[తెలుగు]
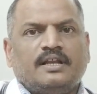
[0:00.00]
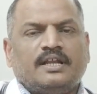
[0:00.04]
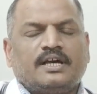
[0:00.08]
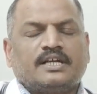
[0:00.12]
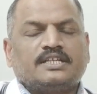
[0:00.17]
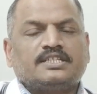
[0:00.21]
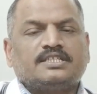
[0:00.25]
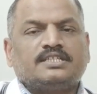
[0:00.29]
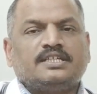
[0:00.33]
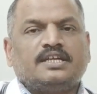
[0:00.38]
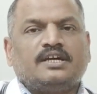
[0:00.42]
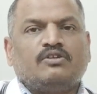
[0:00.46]

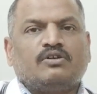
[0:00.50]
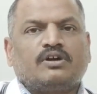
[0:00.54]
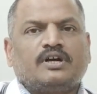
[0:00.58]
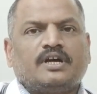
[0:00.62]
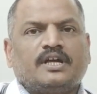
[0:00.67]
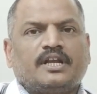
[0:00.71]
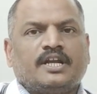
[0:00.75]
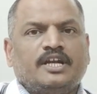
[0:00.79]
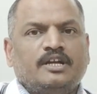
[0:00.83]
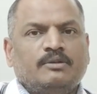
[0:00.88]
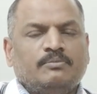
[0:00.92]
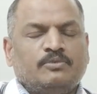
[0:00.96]
లక్షణాలు ఒక
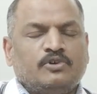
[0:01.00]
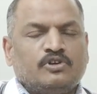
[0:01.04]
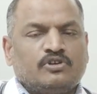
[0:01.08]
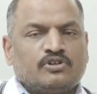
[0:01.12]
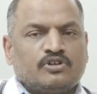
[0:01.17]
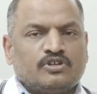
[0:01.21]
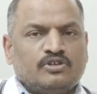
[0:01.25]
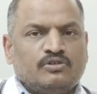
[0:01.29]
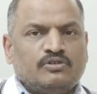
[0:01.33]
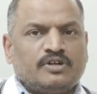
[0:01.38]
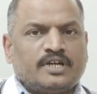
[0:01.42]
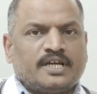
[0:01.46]
రెండు మూడు
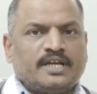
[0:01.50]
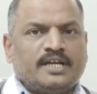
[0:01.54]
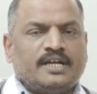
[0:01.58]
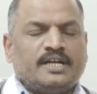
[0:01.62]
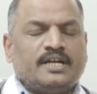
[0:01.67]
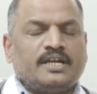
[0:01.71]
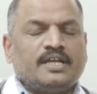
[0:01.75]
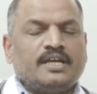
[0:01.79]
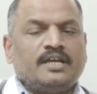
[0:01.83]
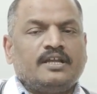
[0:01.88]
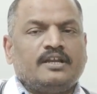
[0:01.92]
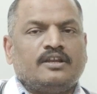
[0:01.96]
రోజులు
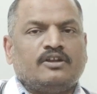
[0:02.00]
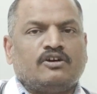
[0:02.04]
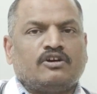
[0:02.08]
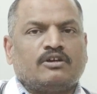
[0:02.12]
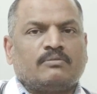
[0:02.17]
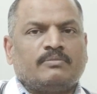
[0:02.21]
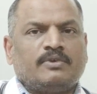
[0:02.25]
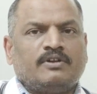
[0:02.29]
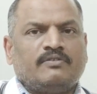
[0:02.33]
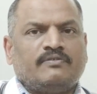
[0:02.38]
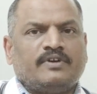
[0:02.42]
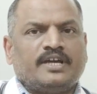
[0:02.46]
ఉంటాయండి
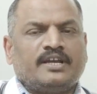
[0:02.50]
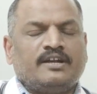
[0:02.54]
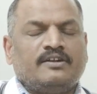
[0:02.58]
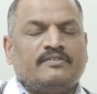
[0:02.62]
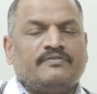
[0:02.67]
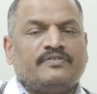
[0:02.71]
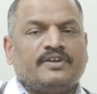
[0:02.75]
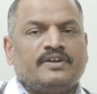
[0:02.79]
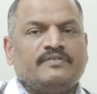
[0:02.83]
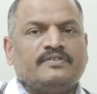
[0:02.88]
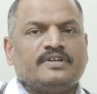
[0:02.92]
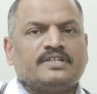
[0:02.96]
నార్మల్
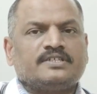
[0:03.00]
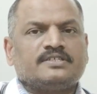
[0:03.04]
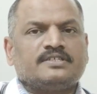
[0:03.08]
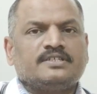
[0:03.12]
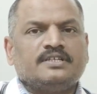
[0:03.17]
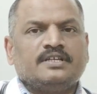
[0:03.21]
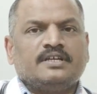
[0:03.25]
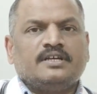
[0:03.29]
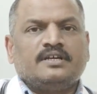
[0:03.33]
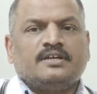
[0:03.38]
వైరల్ ఫీవర్స్